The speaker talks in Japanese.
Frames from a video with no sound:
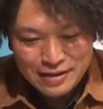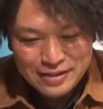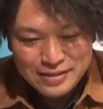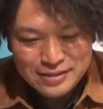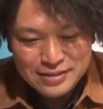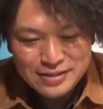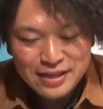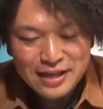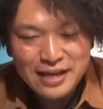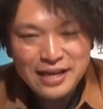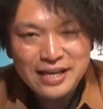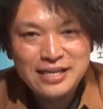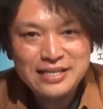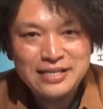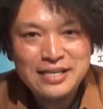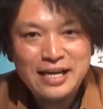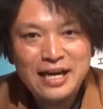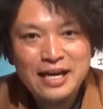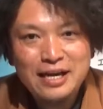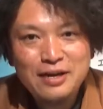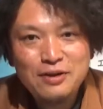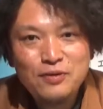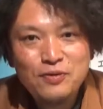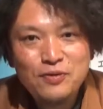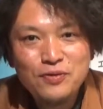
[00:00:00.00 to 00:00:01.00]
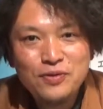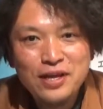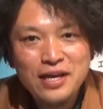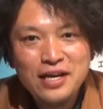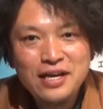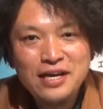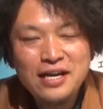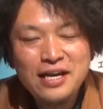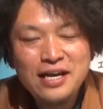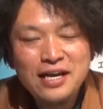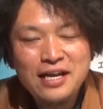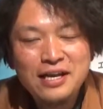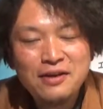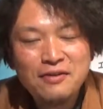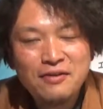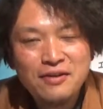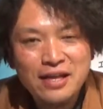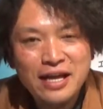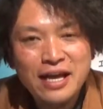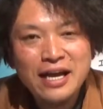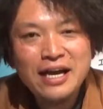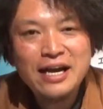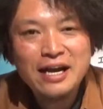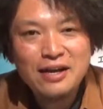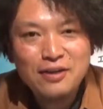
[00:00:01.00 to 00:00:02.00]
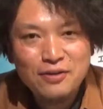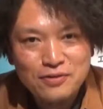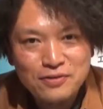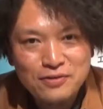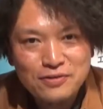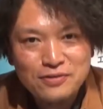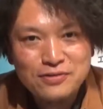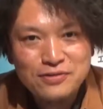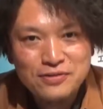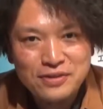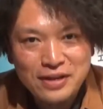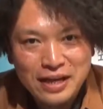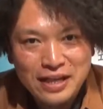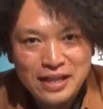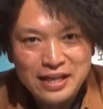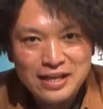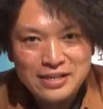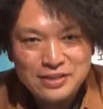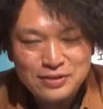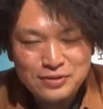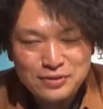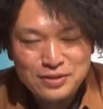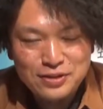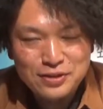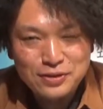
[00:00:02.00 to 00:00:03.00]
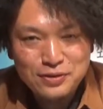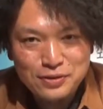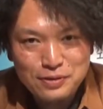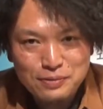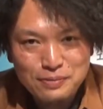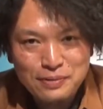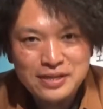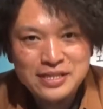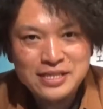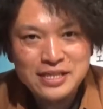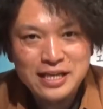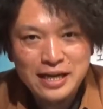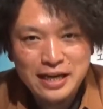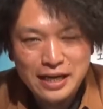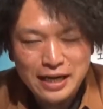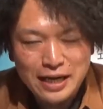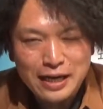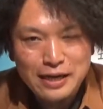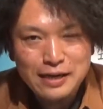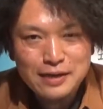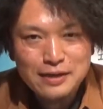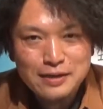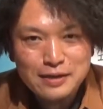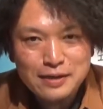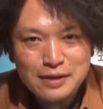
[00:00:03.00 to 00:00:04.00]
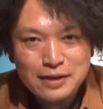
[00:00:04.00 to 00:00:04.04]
リスナーで最高年齢ではないかというふうな話をしておりましたが、